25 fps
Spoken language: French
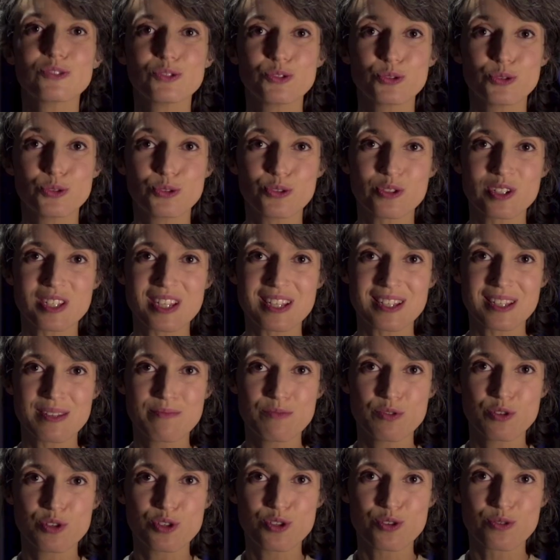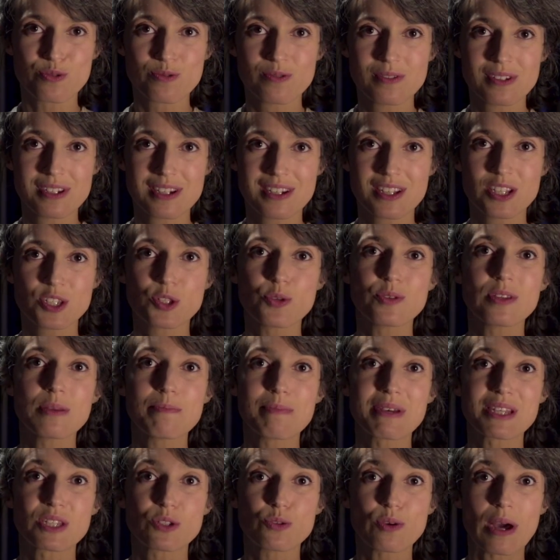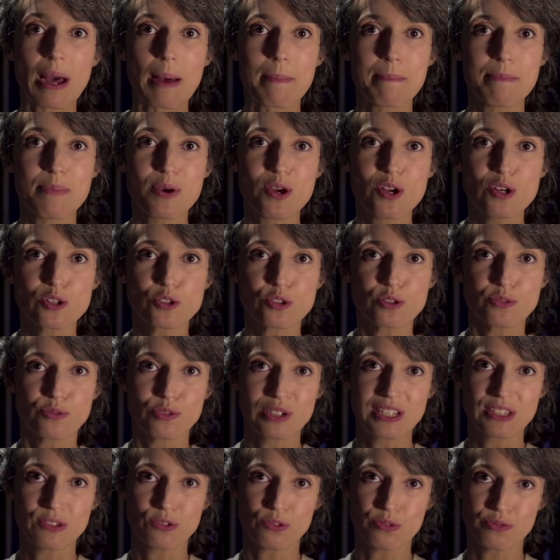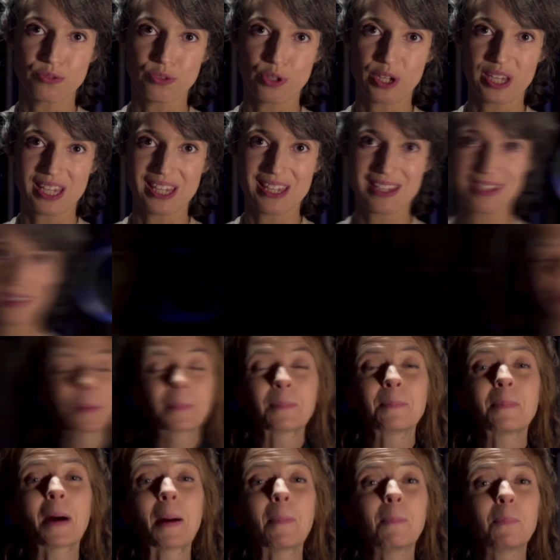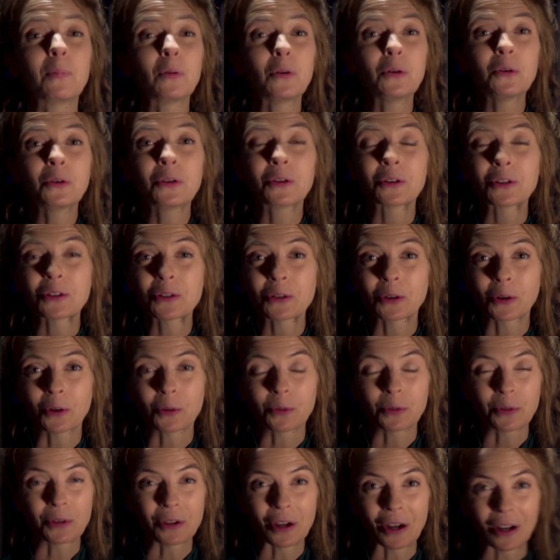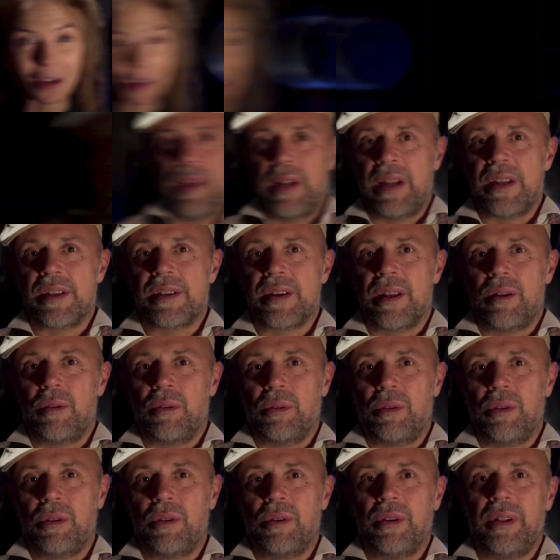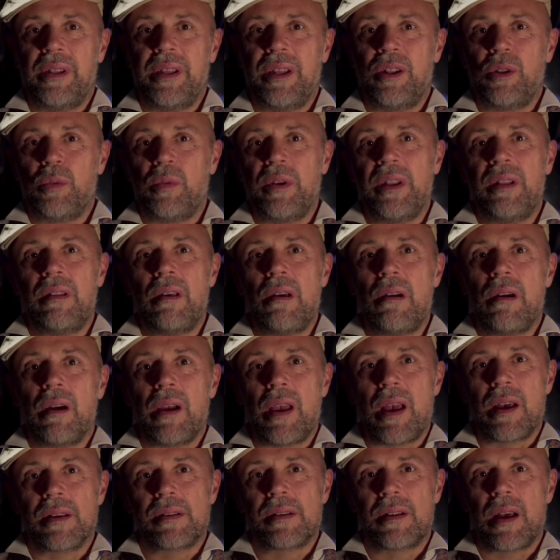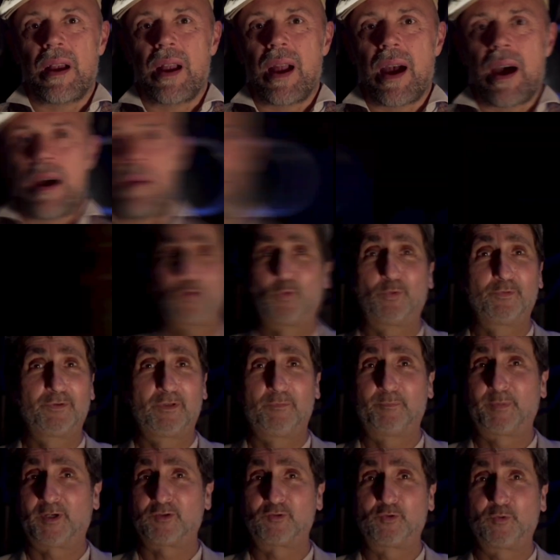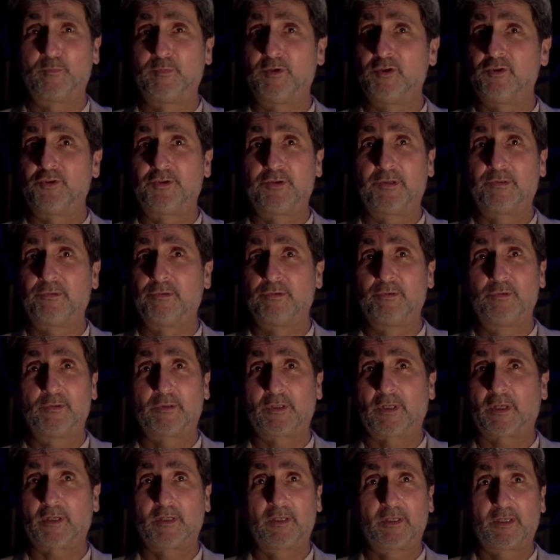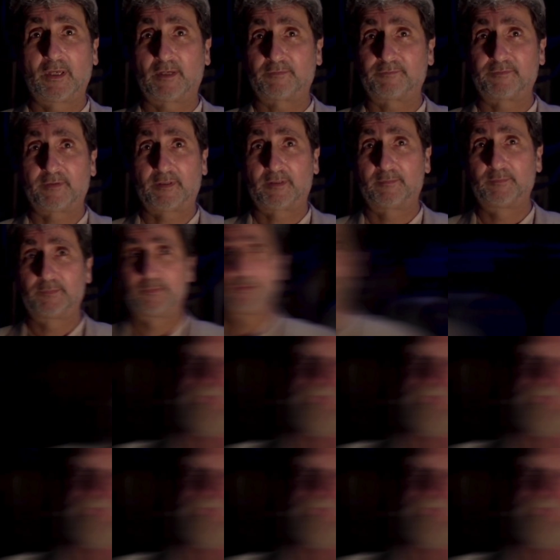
Toutes ces émotions ce n'est pas sur Apple que vous les trouverez. Pas plus que sur Google. Laissez donc de côté Twitter et Instagram. On n'est pas obligé de nourrir les GAFAM.